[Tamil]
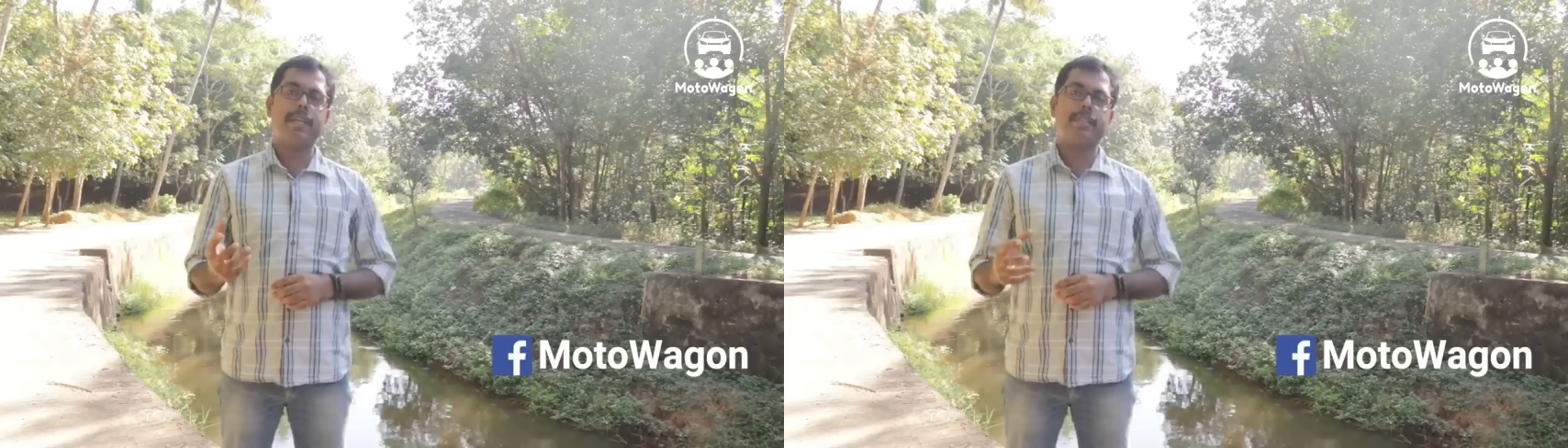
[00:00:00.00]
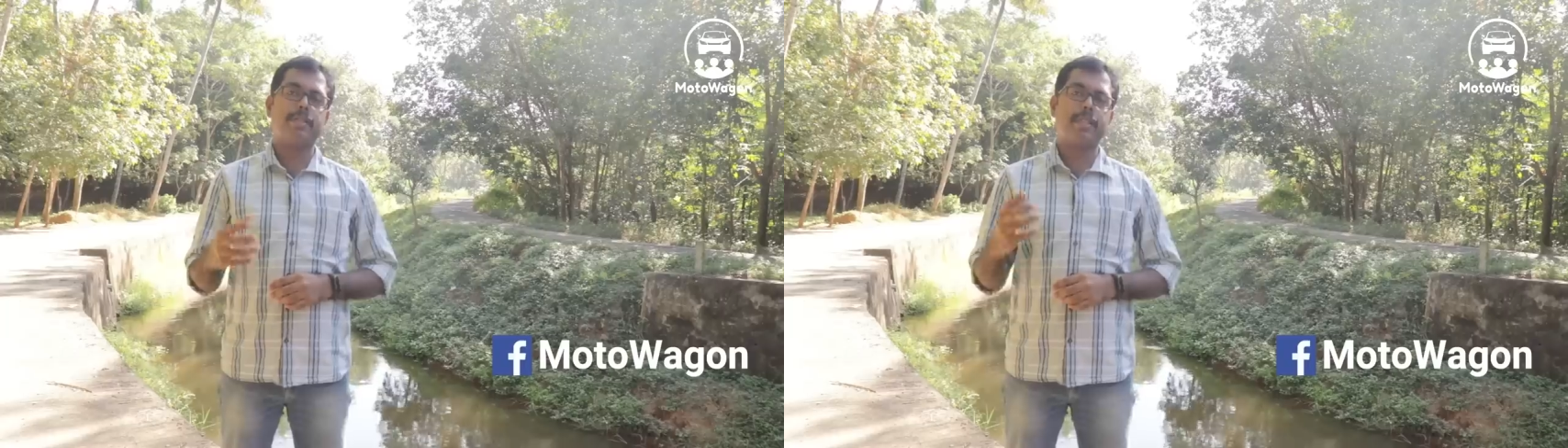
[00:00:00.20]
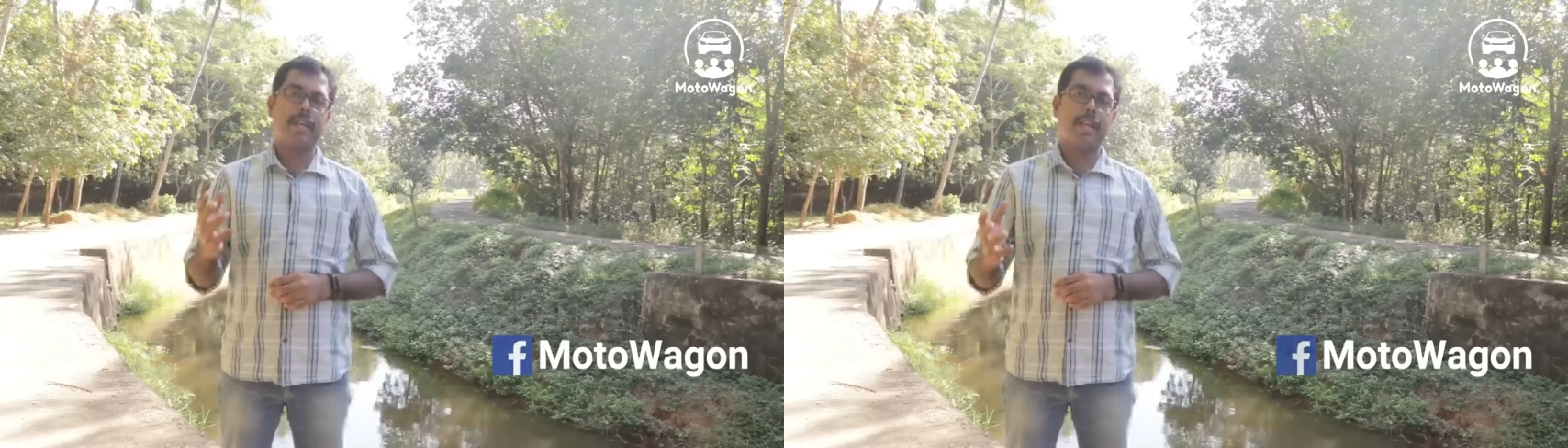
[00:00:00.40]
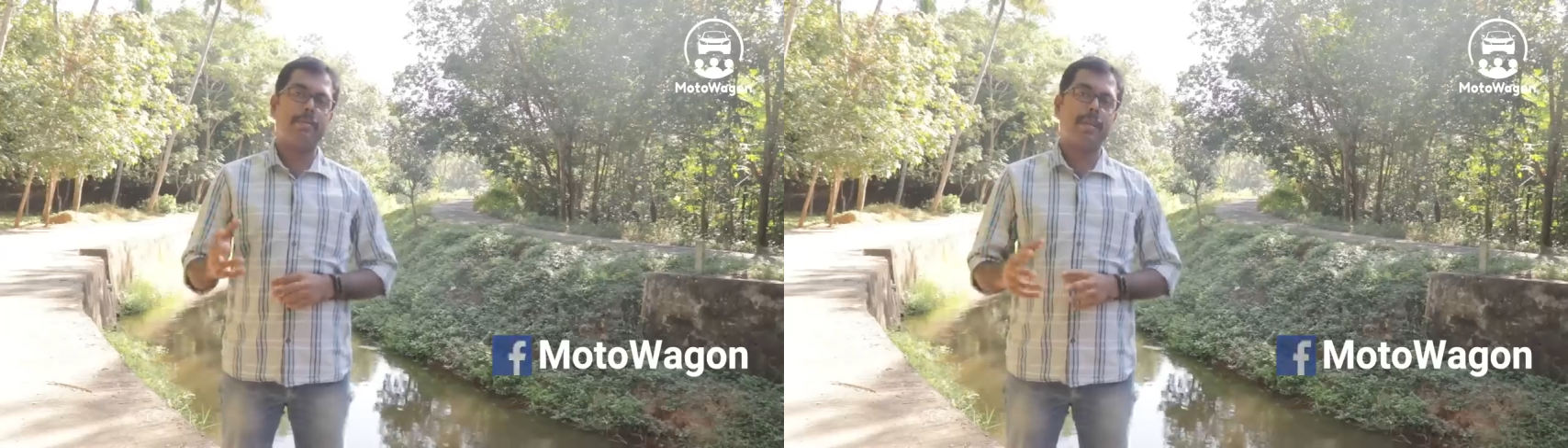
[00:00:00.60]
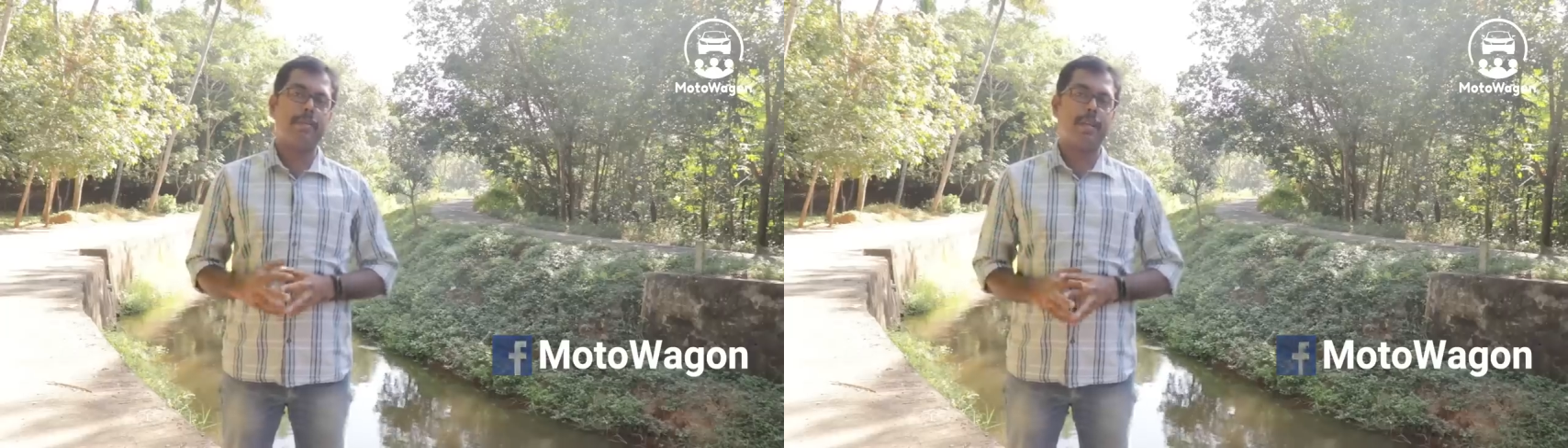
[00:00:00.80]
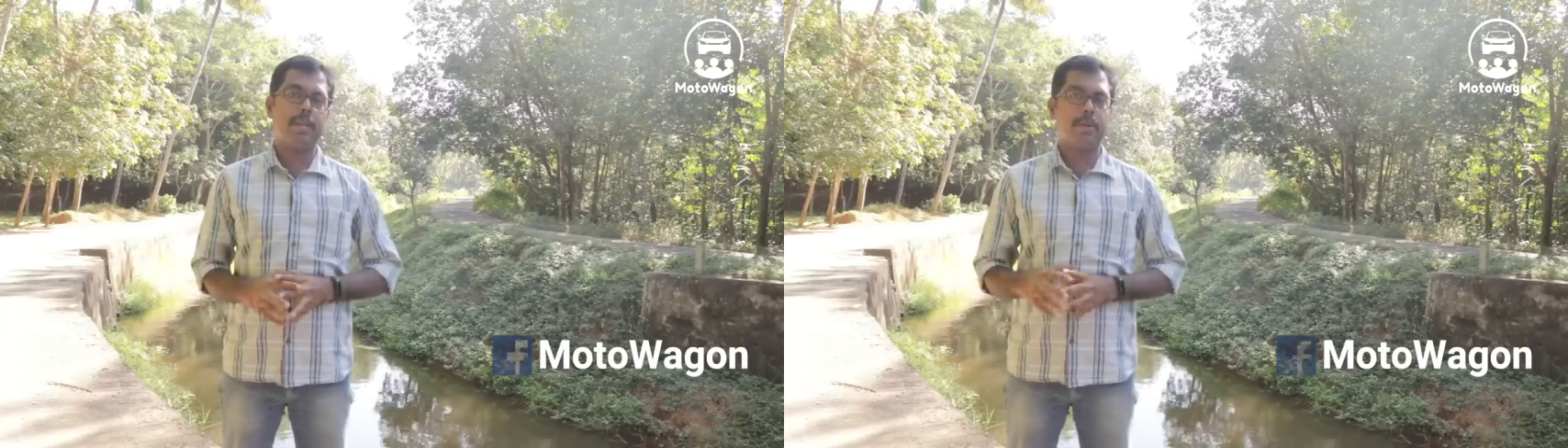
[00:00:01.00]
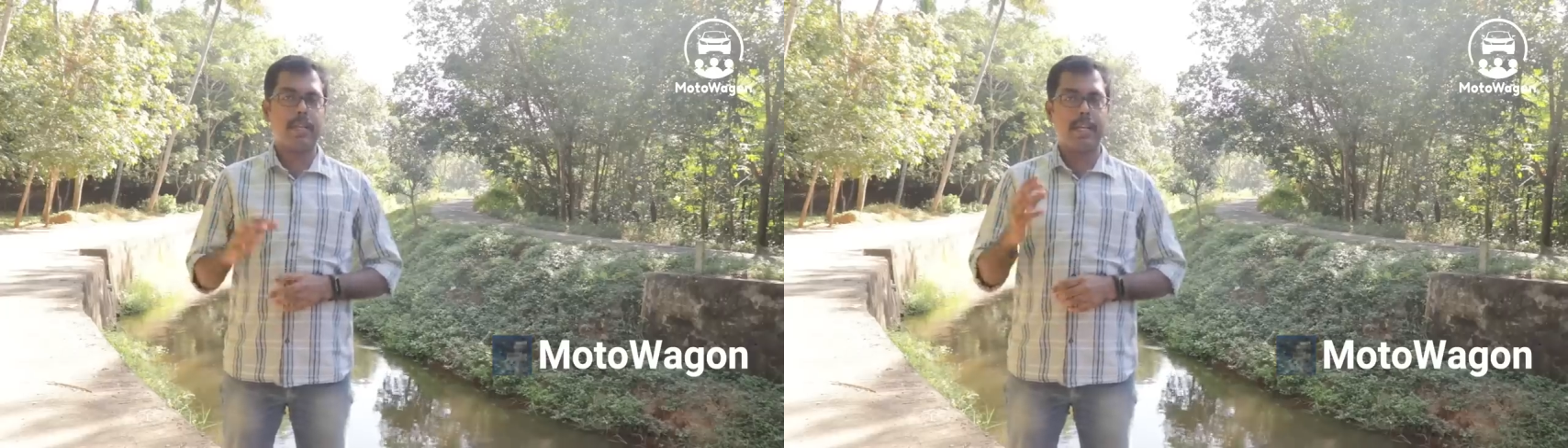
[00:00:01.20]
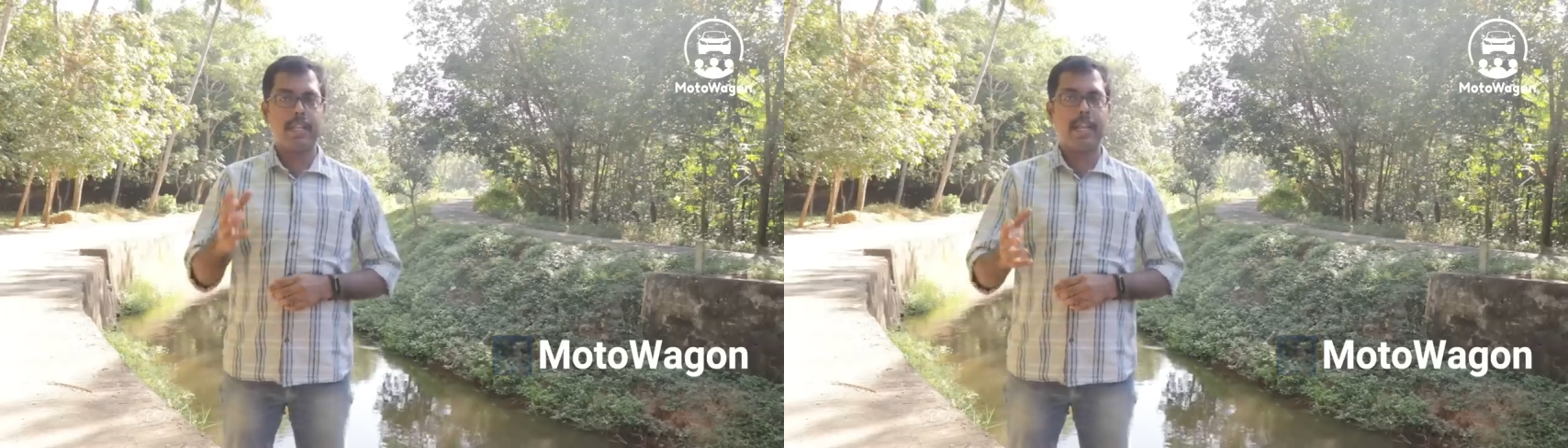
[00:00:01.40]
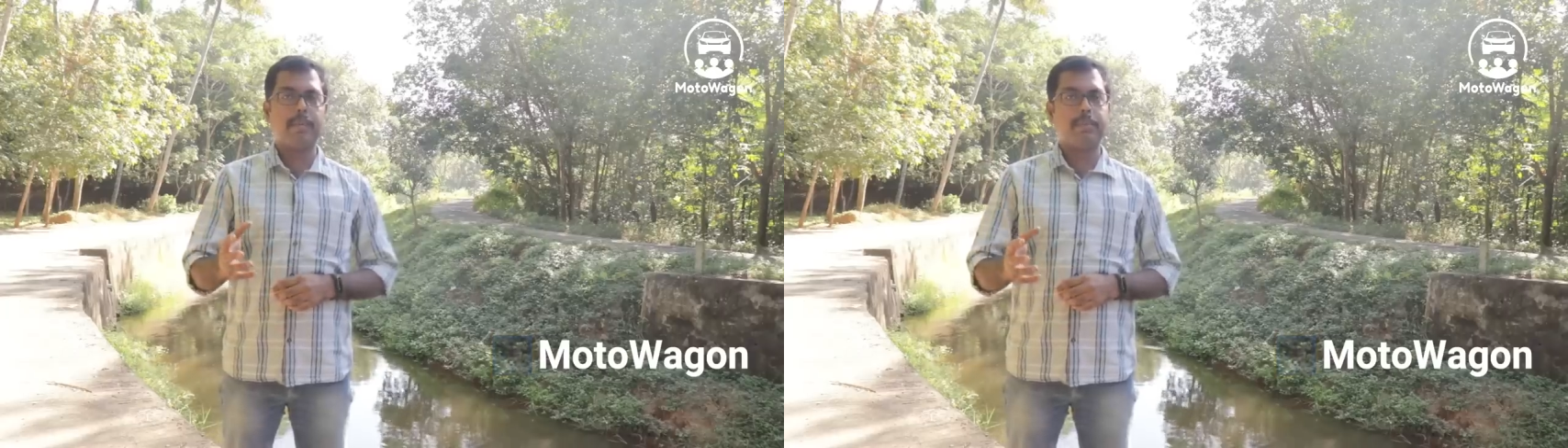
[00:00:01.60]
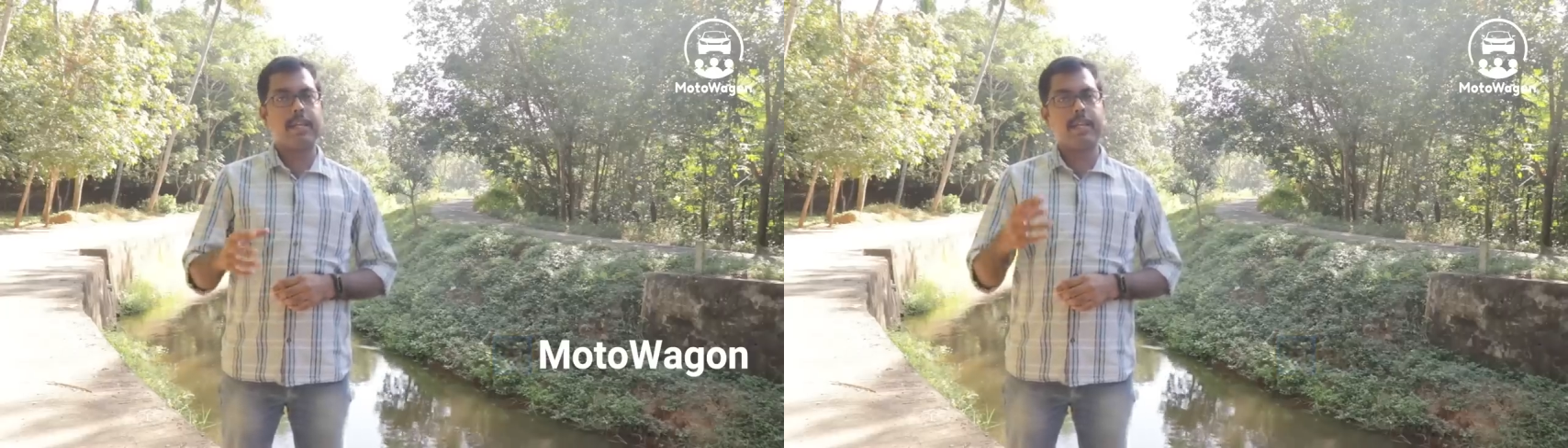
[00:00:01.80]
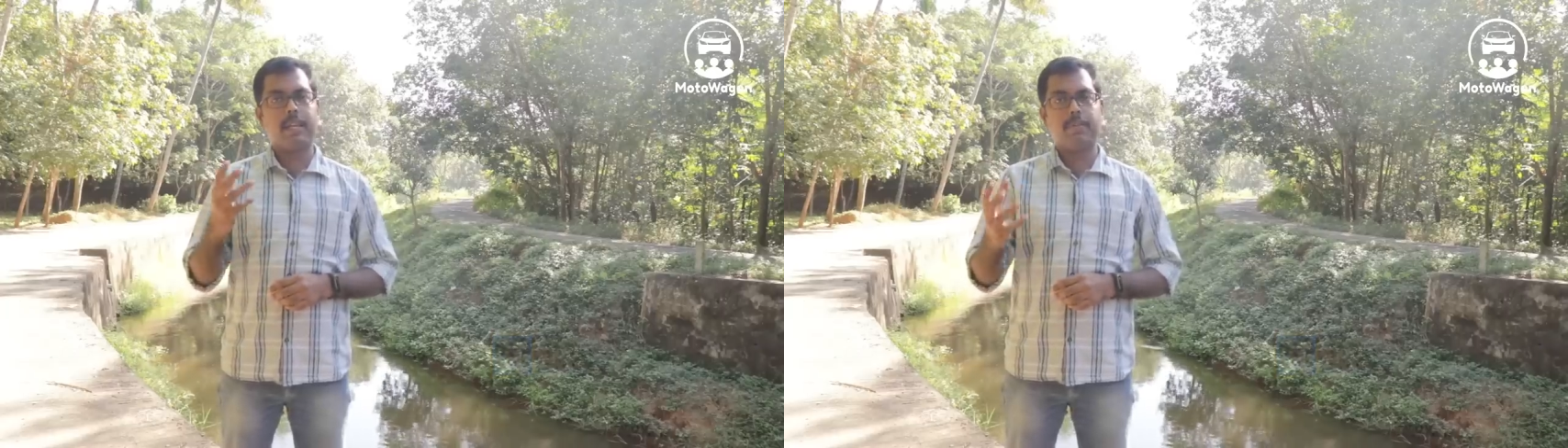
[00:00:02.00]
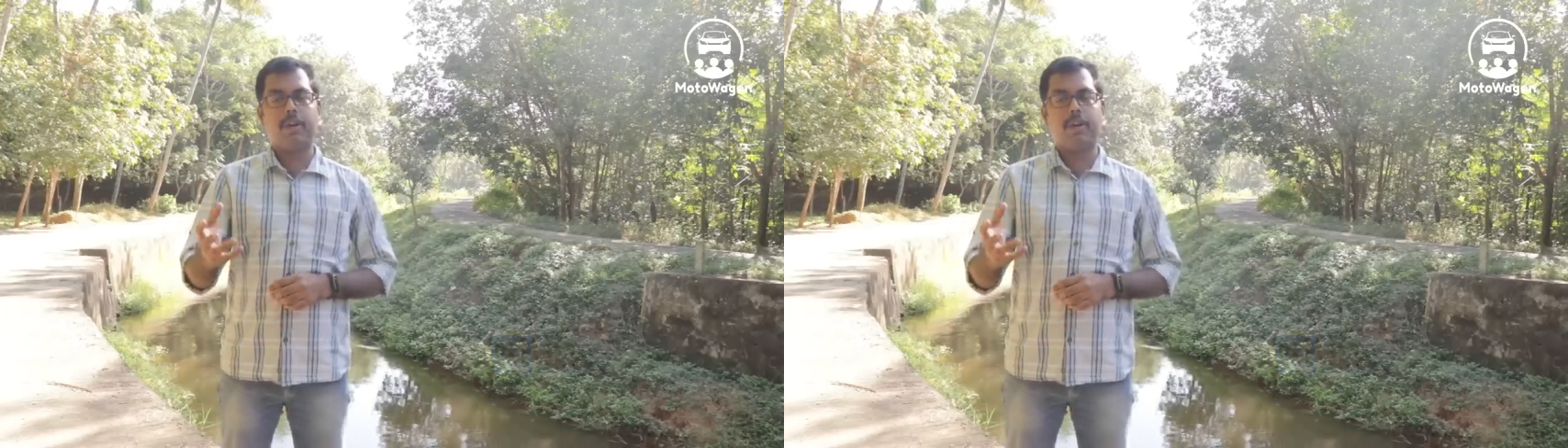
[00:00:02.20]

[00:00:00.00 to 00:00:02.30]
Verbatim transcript: அப்டேட்ஸ் வந்து நாங்கள் அப்டேட் பண்ணிட்டு இருக்கோம் நீங்கள் அதை லைக் பண்ணீங்கன்னா